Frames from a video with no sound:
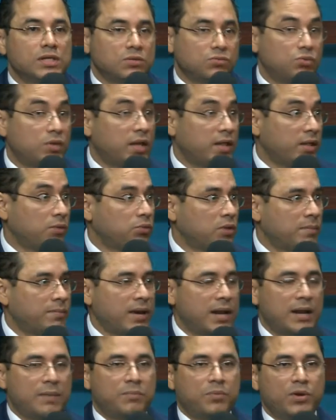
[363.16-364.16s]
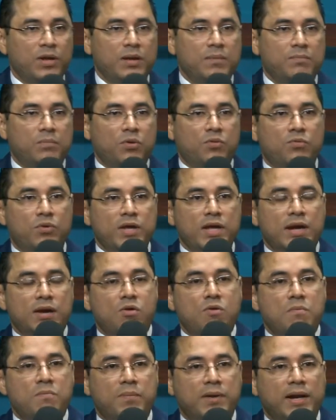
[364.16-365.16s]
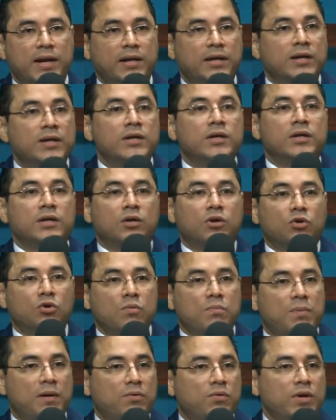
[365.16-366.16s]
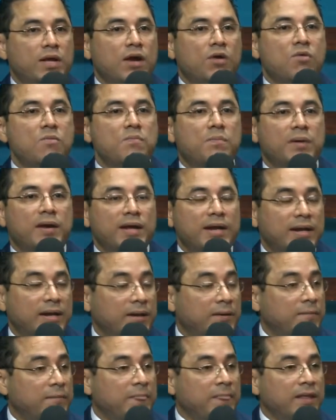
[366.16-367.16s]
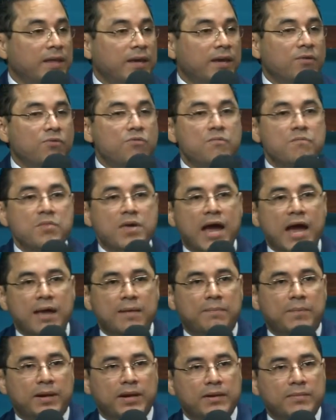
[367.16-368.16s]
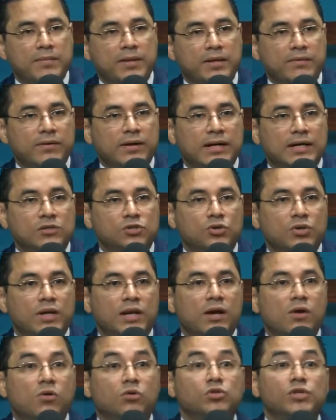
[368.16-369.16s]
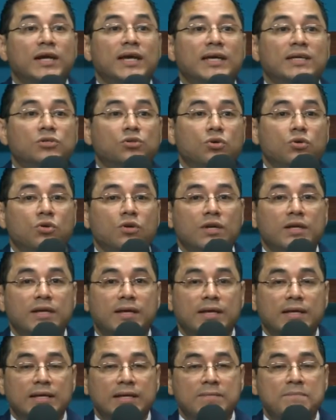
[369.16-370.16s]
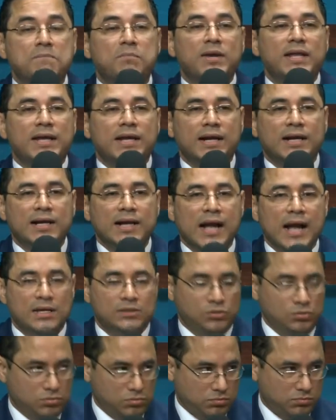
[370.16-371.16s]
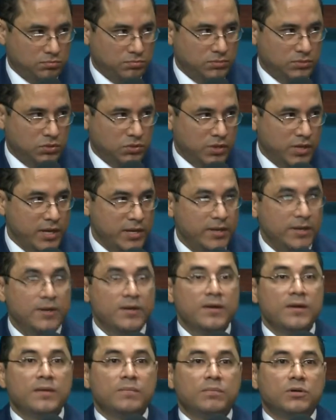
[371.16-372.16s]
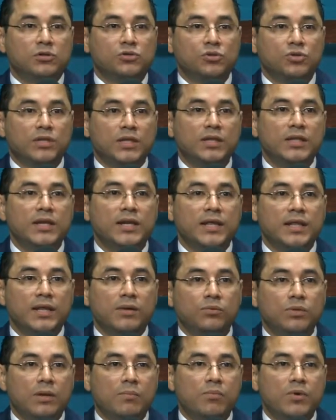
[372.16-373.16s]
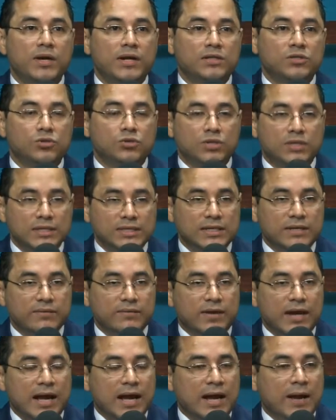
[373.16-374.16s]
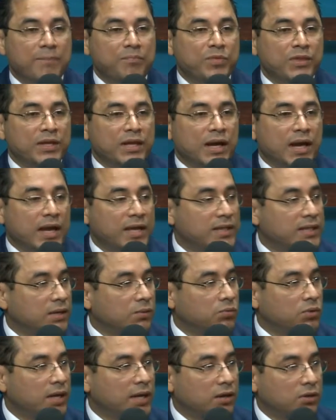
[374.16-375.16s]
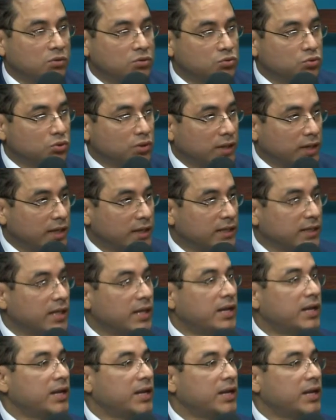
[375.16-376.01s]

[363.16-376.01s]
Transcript: es una deuda mala. Por ejemplo, voy a comprar ropa, voy a comprar eh, un viaje para irme de vacaciones, cosas que solo le implican gasto. ¿ok? Pero si usted tiene deudas buena, si usted se va a endeudar con su tarjeta de